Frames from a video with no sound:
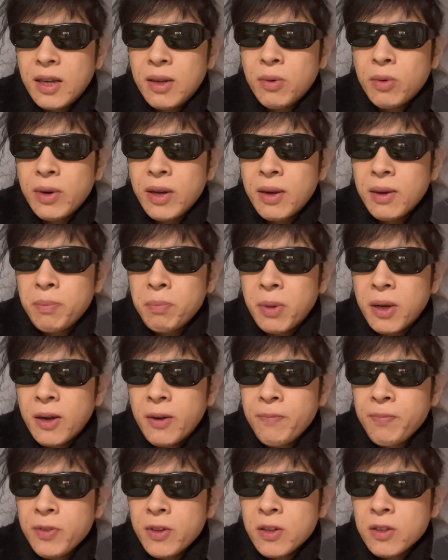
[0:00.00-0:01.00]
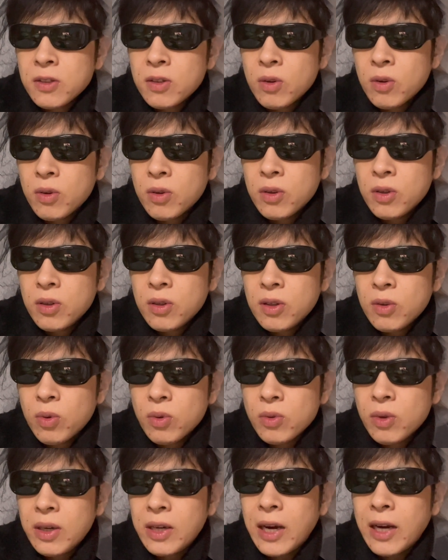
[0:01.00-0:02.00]
俺はやっぱ、その、
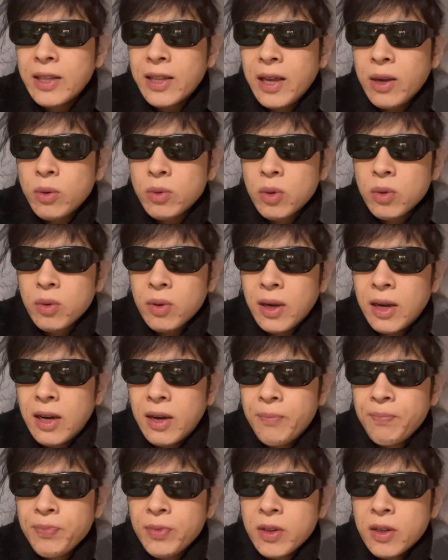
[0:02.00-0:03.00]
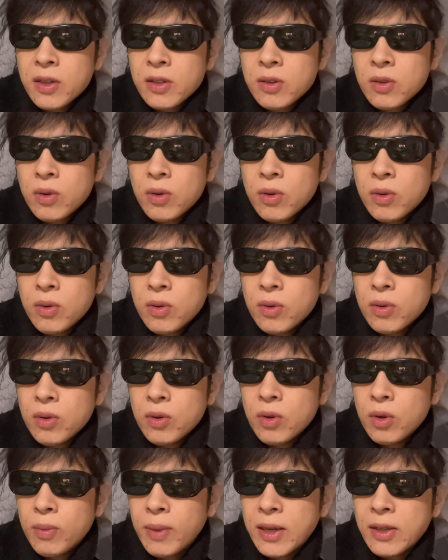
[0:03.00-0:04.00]
本当にやりたいこととか、その、
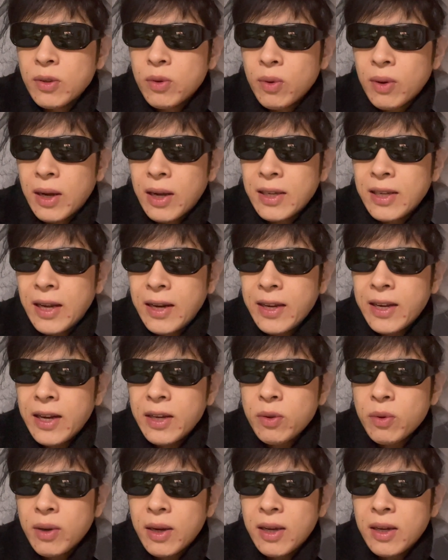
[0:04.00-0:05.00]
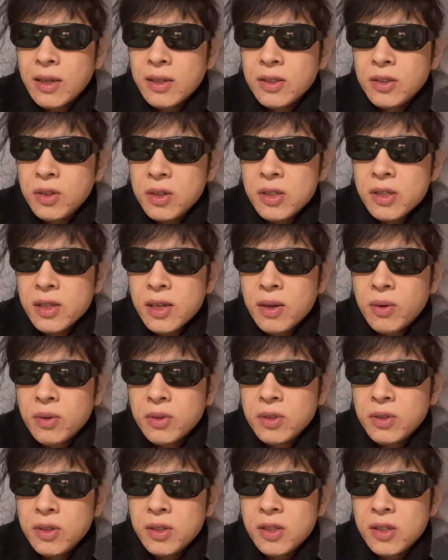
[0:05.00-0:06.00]
ロマンとか、やりがいとか、充実感を
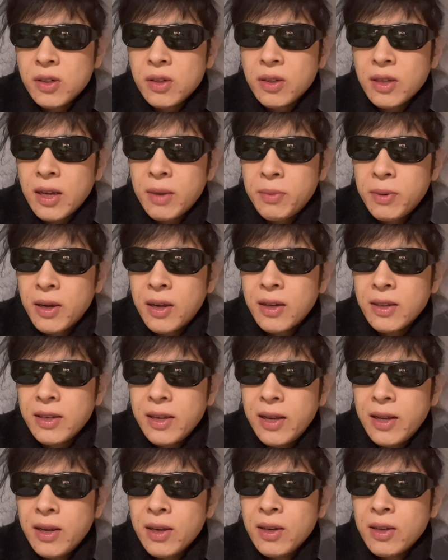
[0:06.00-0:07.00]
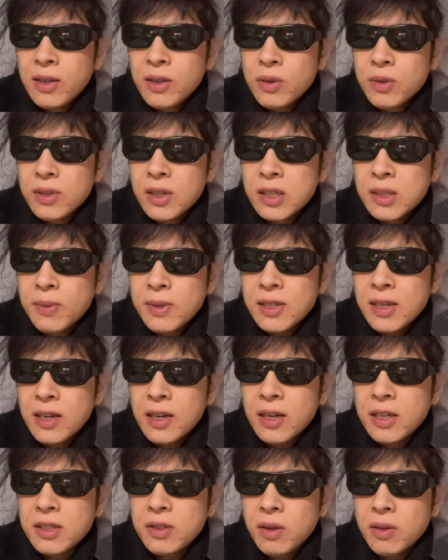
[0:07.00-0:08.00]
充実するタイプだ。で、四つ葉翼に
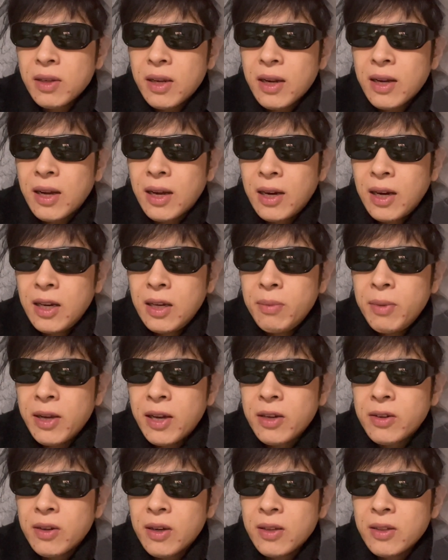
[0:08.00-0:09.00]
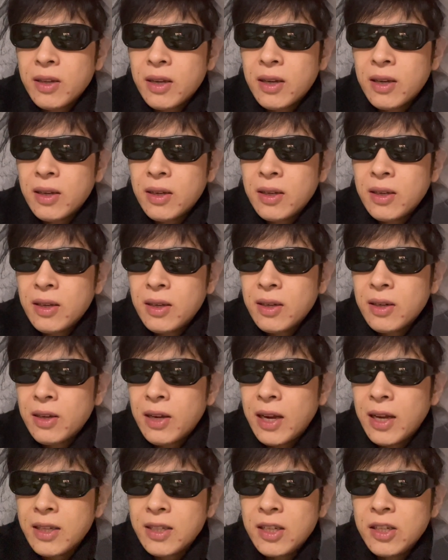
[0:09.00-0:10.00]
関しては、ただ金に目がくらんだ、
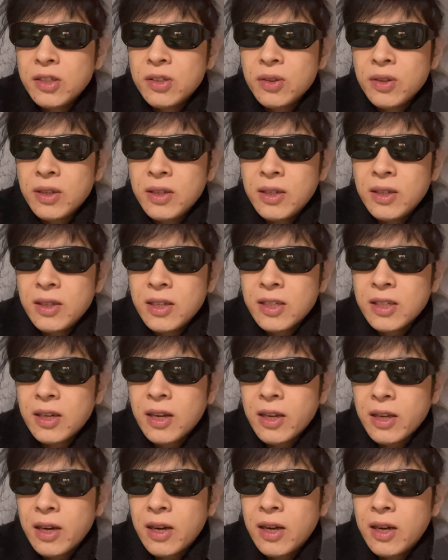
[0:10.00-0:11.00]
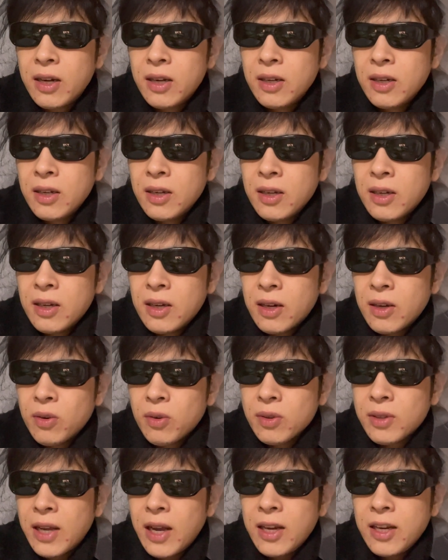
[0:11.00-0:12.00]
拝金主義でしかないから、あ
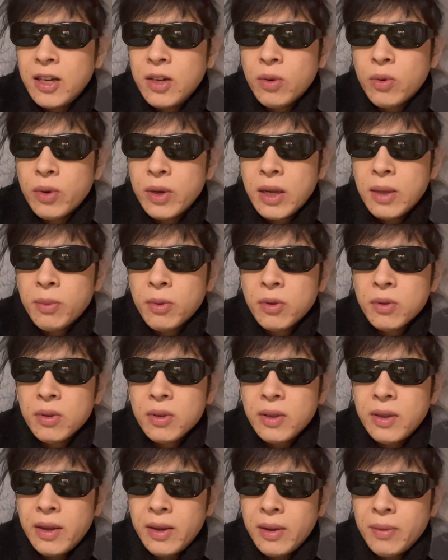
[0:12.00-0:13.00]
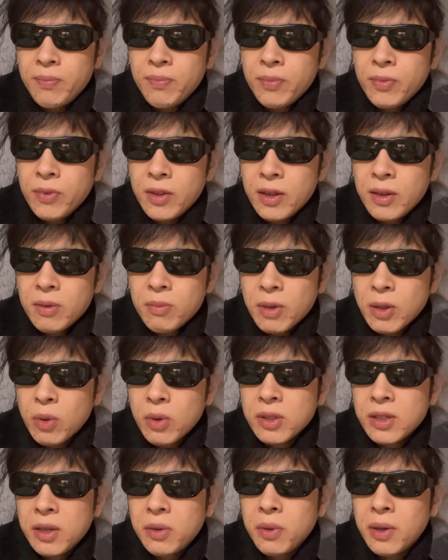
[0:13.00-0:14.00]
の、第二のホリエモンって、まあ、当
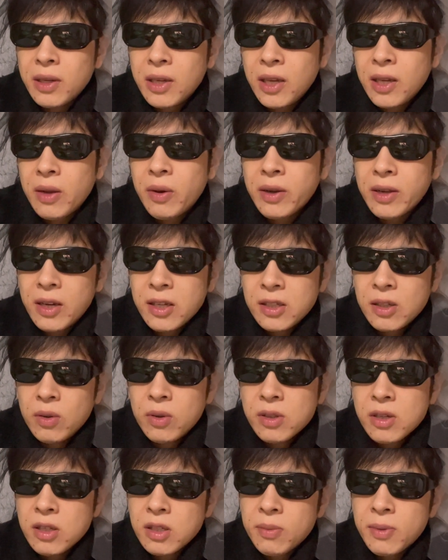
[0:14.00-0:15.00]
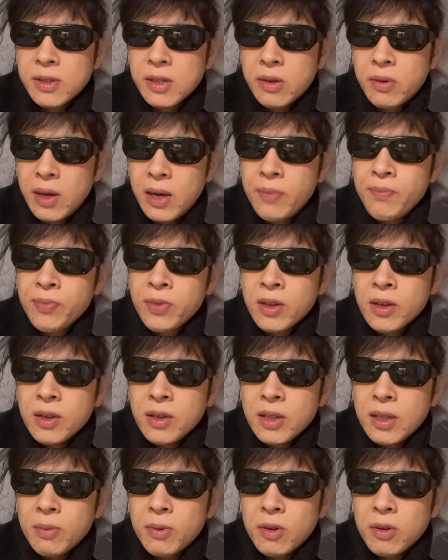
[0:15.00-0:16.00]
時は言われてたわけですよ、四つ葉翼は。
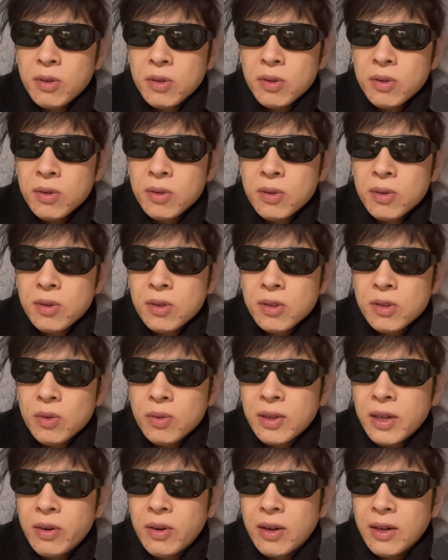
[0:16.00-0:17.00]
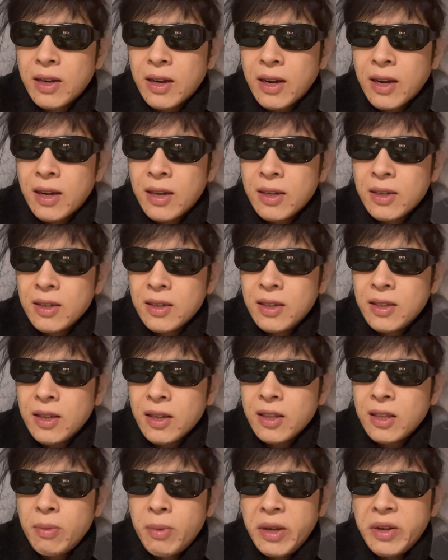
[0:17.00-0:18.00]
でも、そんなのはなんか、至っ
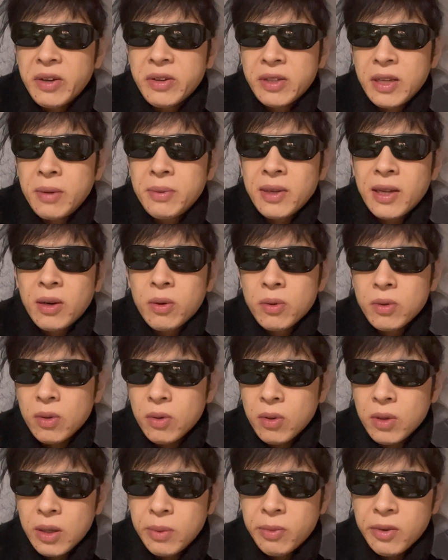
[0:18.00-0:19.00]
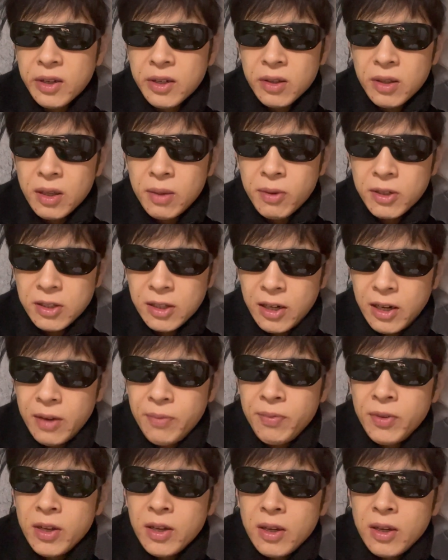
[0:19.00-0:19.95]
て迷惑だみたいなことをホリエモンは言ってましたね。